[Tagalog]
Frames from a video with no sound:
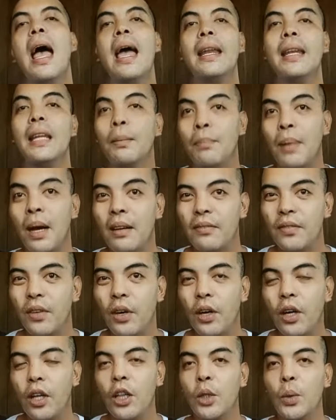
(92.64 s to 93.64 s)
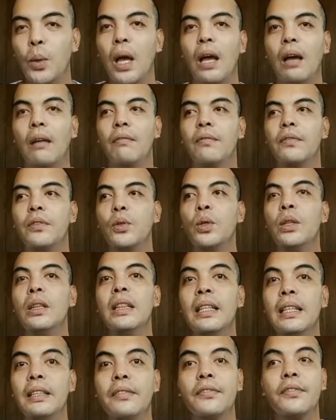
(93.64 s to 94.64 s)
And above all, you have to
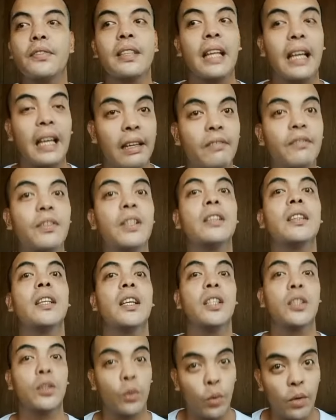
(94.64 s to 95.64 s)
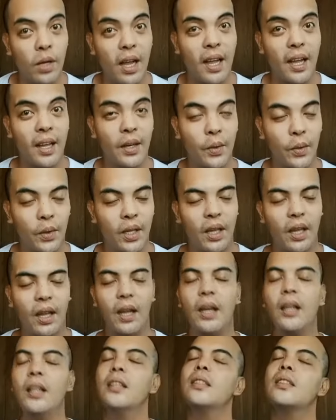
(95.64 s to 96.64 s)
lift everything to God,
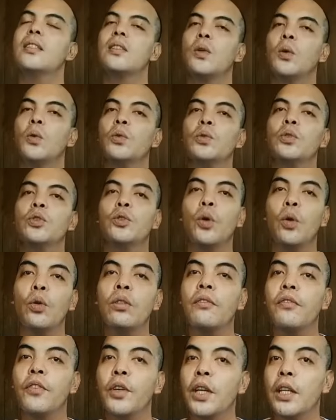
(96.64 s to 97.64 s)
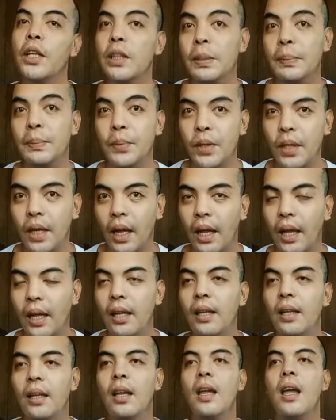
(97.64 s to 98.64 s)
okay? So don't forget to
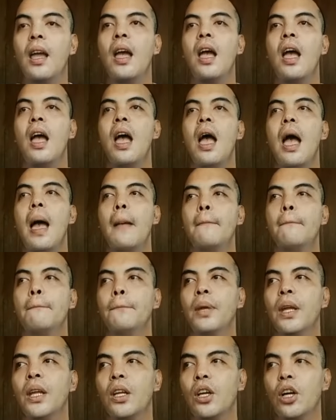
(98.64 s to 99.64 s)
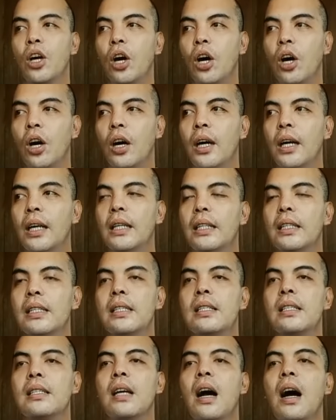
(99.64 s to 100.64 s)
pray
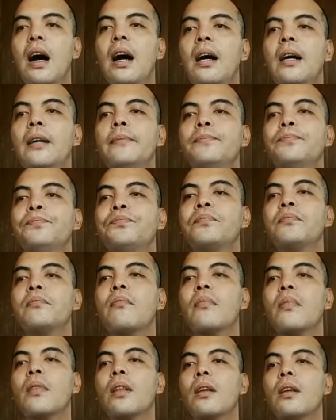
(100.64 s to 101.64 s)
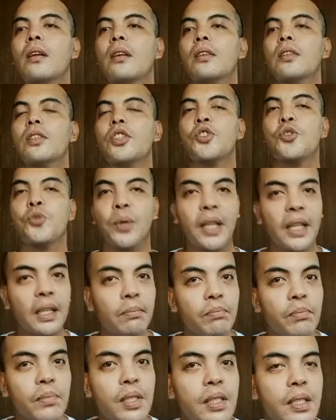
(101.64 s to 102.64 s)
because um,
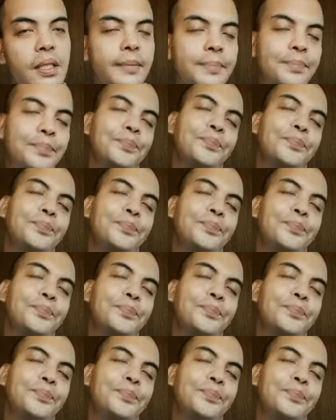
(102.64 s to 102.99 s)
dreams